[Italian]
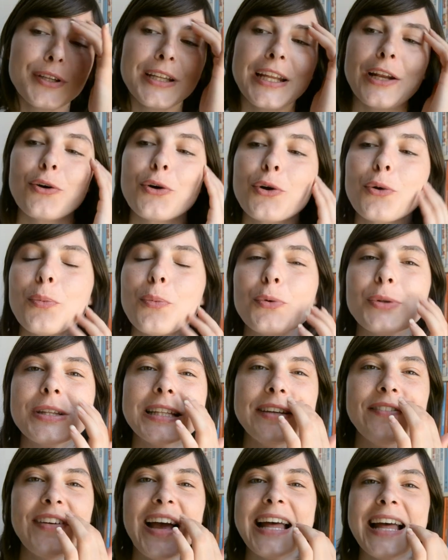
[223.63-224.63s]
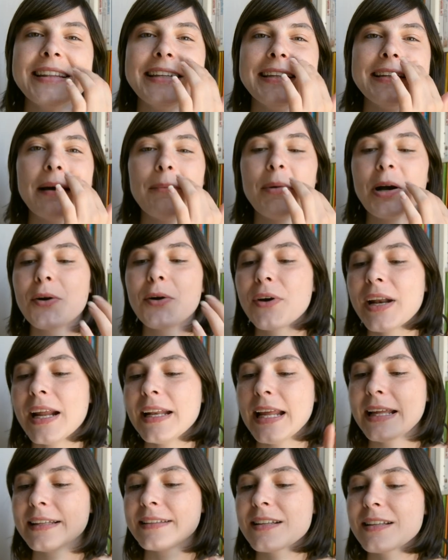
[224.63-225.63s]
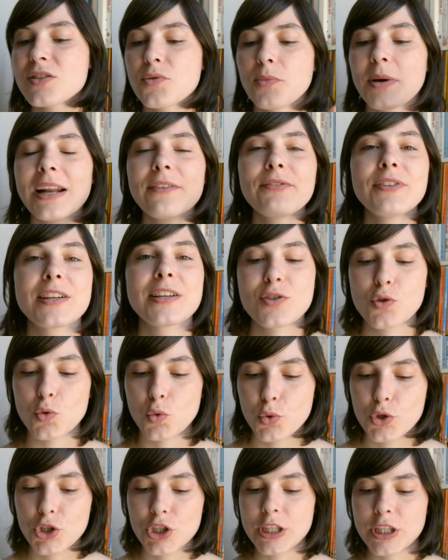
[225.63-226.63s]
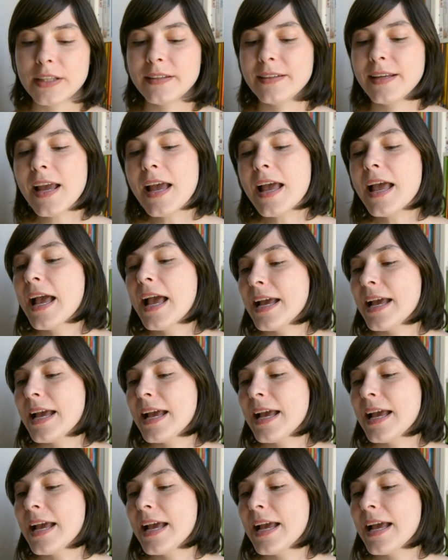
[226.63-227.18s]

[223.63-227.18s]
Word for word: nei loro punti vendita, ma ancora niente, insomma alla fine sono usciti